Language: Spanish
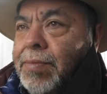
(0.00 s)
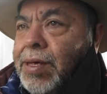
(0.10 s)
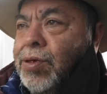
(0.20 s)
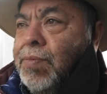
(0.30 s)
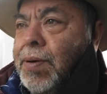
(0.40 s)
me
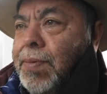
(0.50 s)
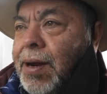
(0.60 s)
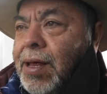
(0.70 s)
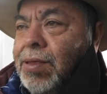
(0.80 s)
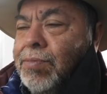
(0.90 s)
estoy
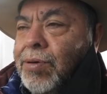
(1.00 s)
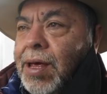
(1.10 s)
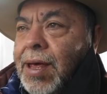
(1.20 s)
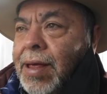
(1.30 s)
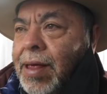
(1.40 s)
preparando
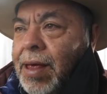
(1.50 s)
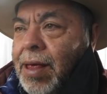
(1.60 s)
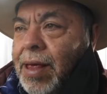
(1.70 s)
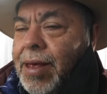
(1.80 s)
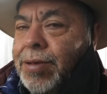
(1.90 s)
porque
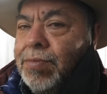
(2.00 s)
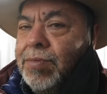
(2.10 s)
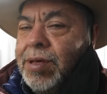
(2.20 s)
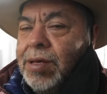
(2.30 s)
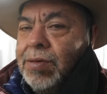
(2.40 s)
esos
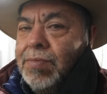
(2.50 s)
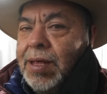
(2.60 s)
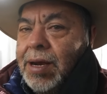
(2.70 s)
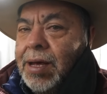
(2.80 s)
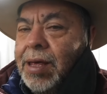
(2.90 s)
muchachos me
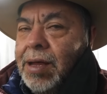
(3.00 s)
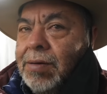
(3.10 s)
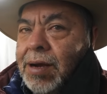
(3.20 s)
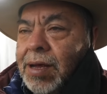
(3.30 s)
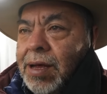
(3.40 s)

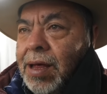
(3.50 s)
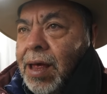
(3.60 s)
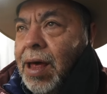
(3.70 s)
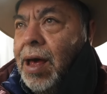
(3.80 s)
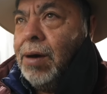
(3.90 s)
trajeron
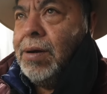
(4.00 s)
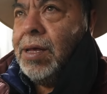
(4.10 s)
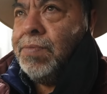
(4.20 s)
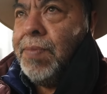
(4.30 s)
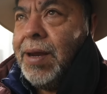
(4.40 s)
a, una
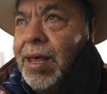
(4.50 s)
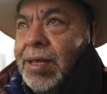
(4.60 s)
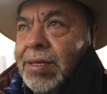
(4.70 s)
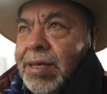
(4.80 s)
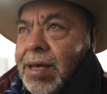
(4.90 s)

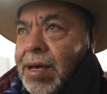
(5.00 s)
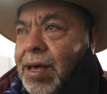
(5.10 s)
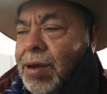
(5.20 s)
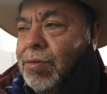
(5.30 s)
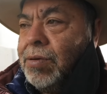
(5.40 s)
experiencia
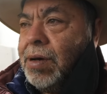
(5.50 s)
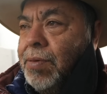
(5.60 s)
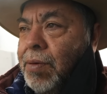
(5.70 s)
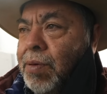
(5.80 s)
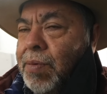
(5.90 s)
que no
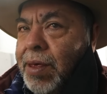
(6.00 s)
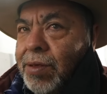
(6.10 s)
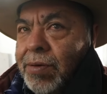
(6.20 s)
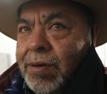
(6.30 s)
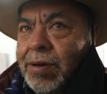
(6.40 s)
había
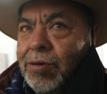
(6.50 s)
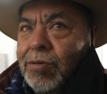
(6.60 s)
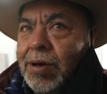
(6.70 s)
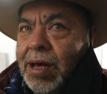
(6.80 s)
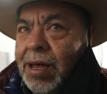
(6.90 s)
vivido nunca.